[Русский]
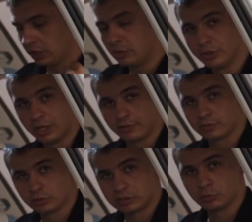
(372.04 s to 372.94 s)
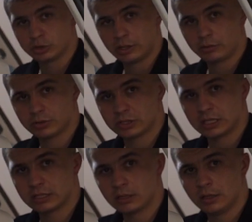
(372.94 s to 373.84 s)
и мне, взрослому человеку
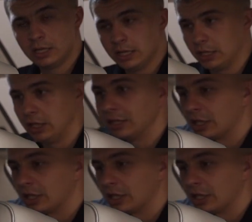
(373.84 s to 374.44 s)
сзади, и